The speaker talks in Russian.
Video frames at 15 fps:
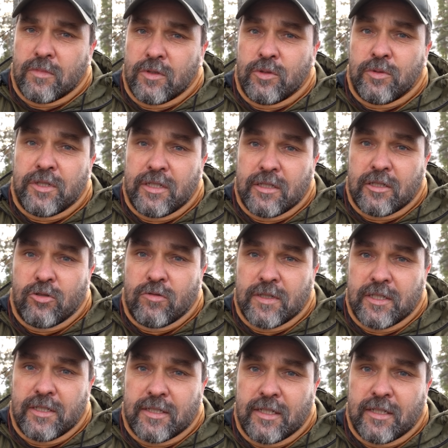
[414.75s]
Ну и если у
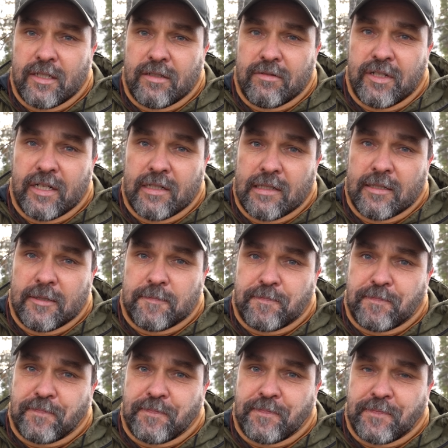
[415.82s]
вас есть какие-то варианты
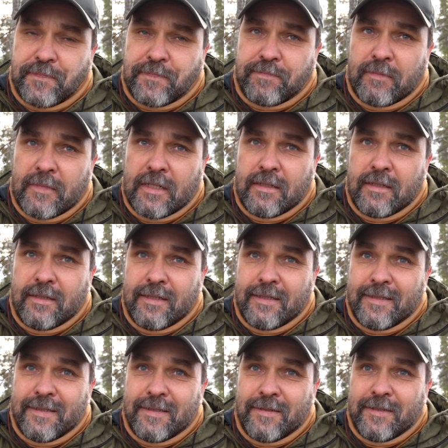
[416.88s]

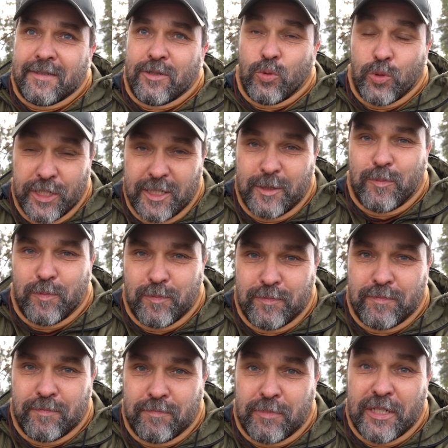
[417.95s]
э, других
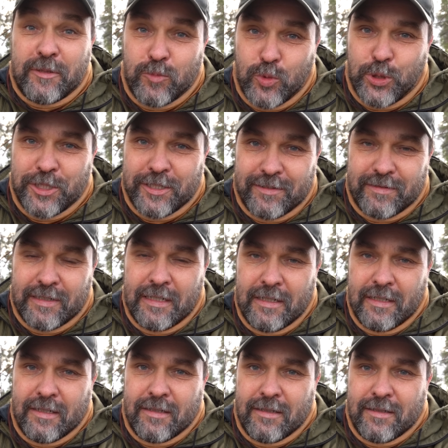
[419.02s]
преимуществ
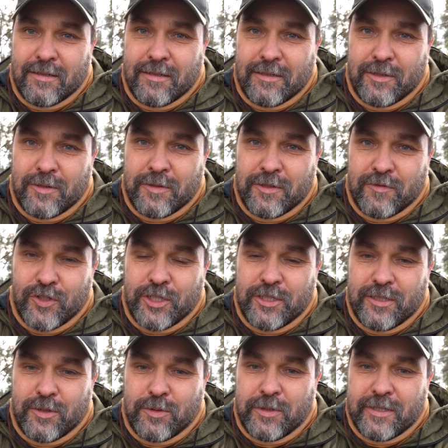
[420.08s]
э, в
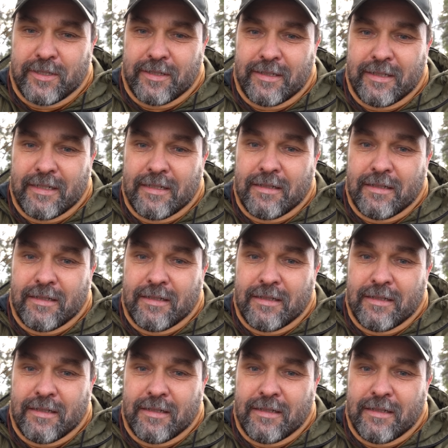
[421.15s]
жизни туриста,